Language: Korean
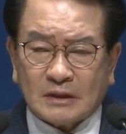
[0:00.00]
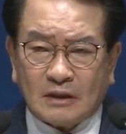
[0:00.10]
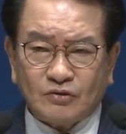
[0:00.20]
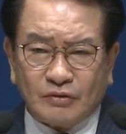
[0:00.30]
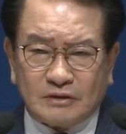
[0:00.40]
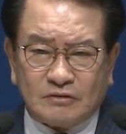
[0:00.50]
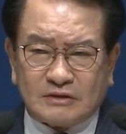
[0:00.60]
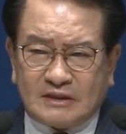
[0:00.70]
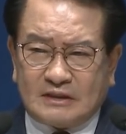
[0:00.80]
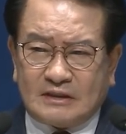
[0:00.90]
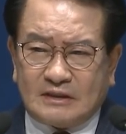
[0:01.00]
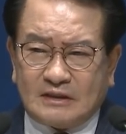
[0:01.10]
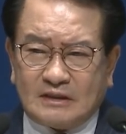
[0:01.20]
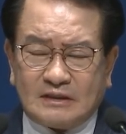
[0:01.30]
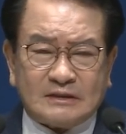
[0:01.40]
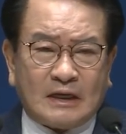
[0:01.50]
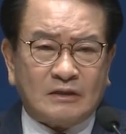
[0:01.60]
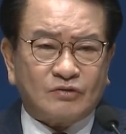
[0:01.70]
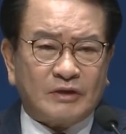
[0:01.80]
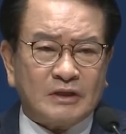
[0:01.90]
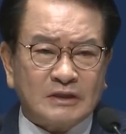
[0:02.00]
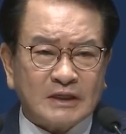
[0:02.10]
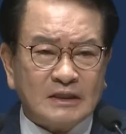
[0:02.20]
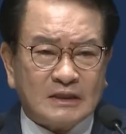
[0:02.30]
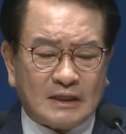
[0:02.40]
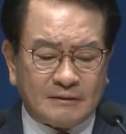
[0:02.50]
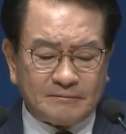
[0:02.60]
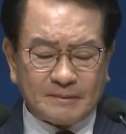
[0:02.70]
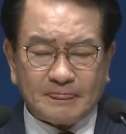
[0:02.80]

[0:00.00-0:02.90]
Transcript: 나를 통해서 참 나를 통해 영향이가